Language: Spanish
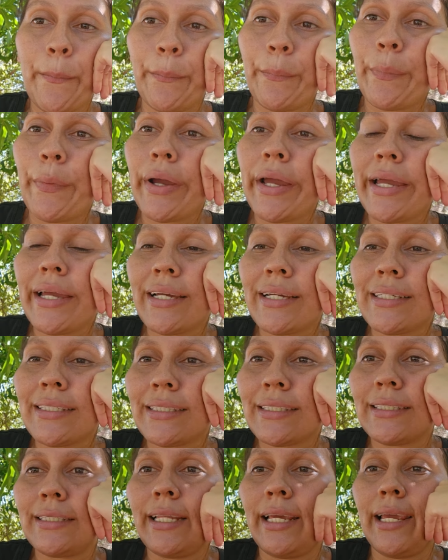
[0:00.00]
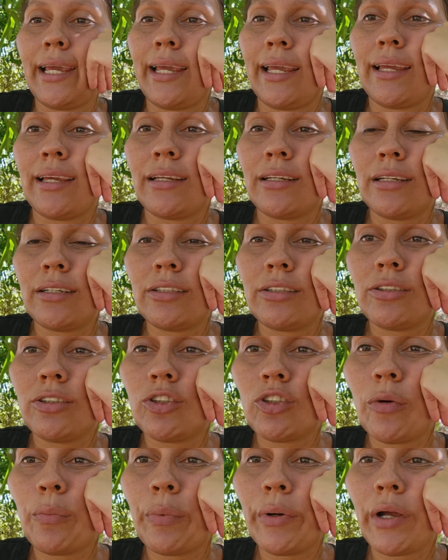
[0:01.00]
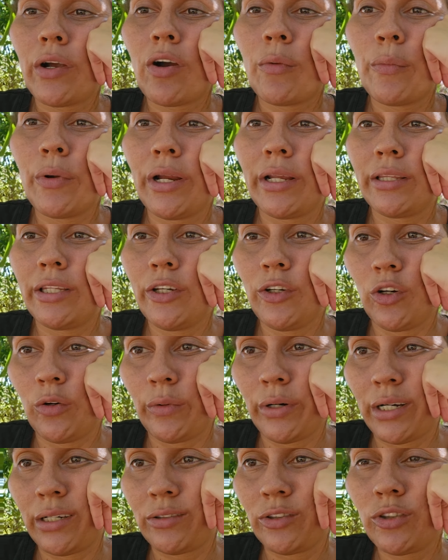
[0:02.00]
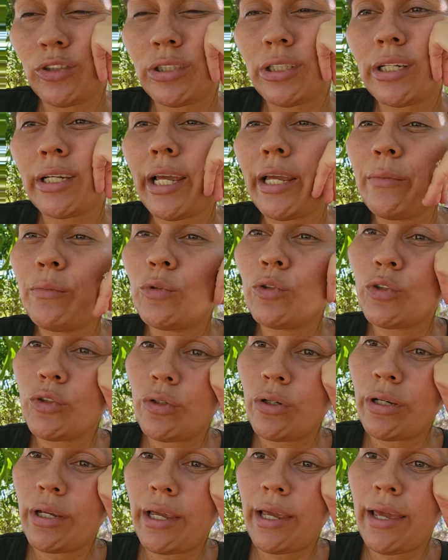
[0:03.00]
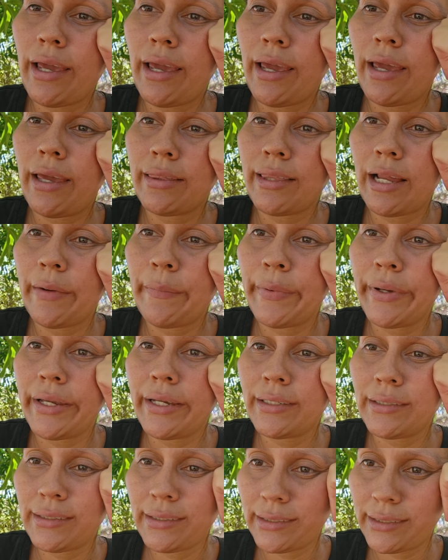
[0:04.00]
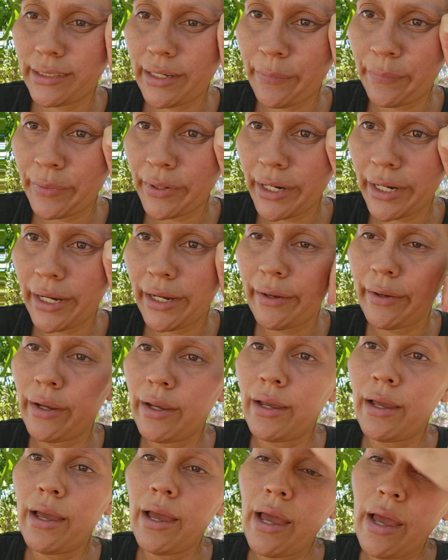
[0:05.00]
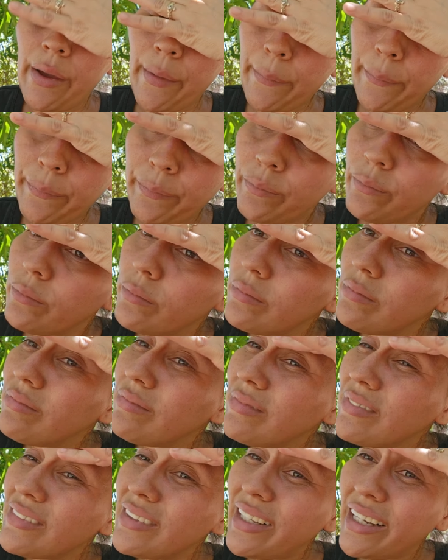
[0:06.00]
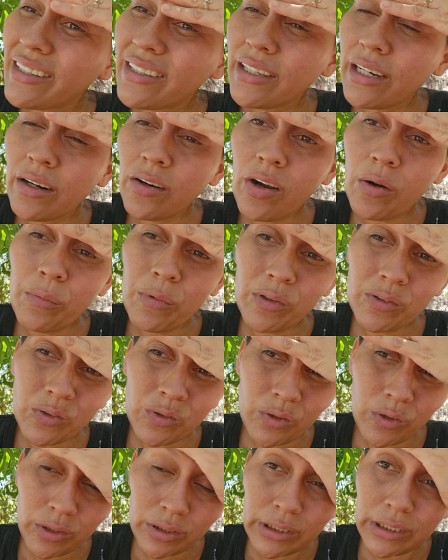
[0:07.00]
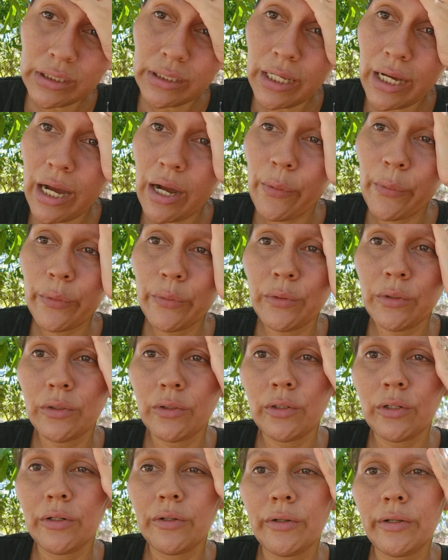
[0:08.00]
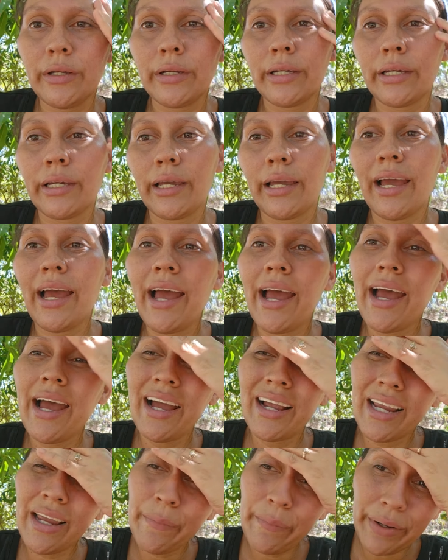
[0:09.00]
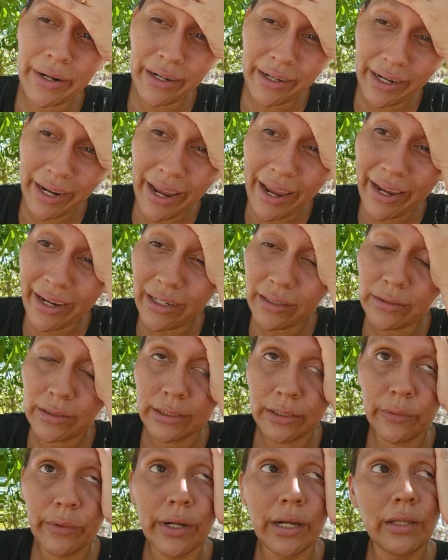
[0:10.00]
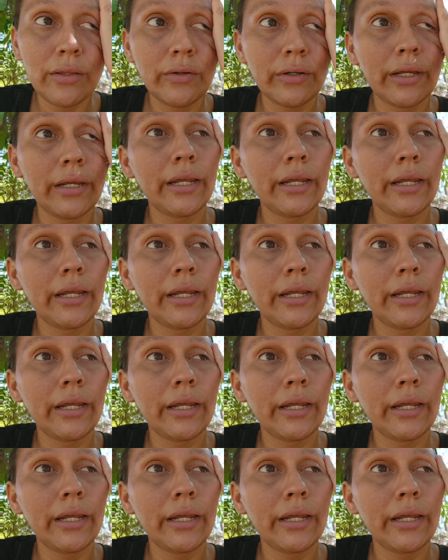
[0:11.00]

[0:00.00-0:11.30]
pues este, yo pues como les digo, va, yo sé que hay muchos que tal vez este siempre mm, le tiran como sus cositas a uno y todo de que, ajá, que para qué, que no sé cuándo,